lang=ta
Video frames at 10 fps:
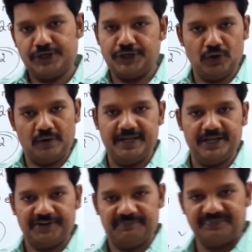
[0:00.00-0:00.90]
கியூ
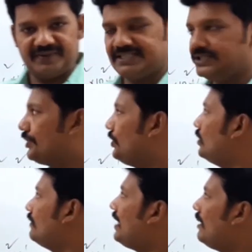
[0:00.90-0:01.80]
அப்படிங்கிறோம் ஸோ
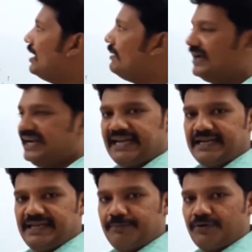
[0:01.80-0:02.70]
கியூக்கு ஃபார்முலா மேலே
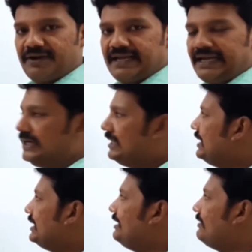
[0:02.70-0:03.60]
எண்ணி போட்டிருக்கேன்
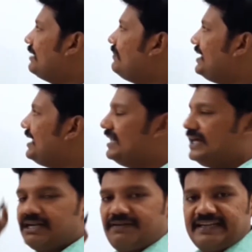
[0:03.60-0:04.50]
டிவைட் பை கீழே
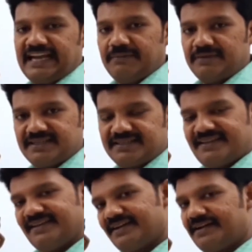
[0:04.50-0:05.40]
ஏற்கனவே டைம் இருக்குது
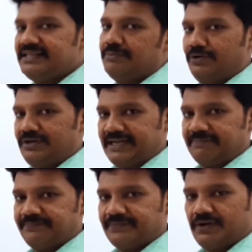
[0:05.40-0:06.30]
அதை போட்டுட்டேன்
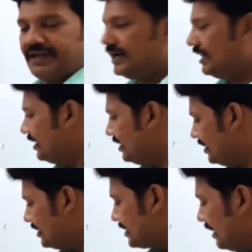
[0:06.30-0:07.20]
ஓகேங்களா ஸோ